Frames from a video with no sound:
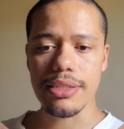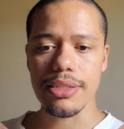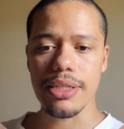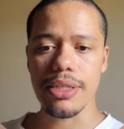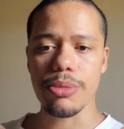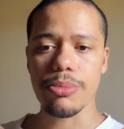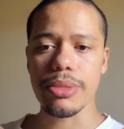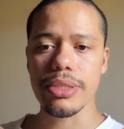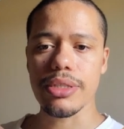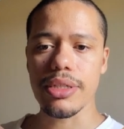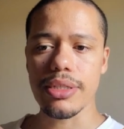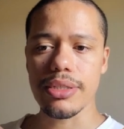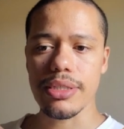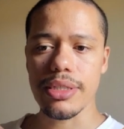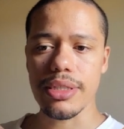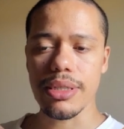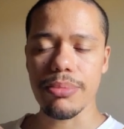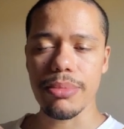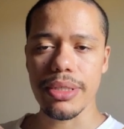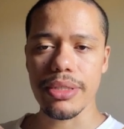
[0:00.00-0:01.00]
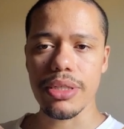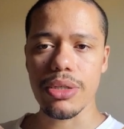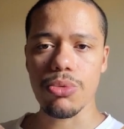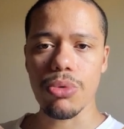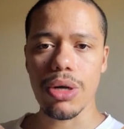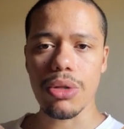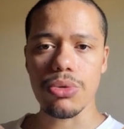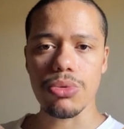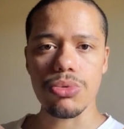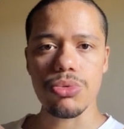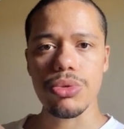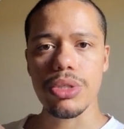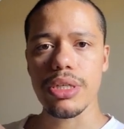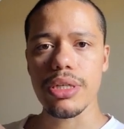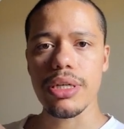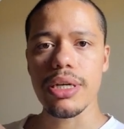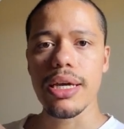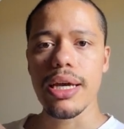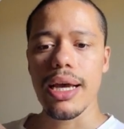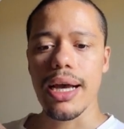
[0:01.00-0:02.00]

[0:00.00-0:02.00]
Geralmente ele se também tem um aluno que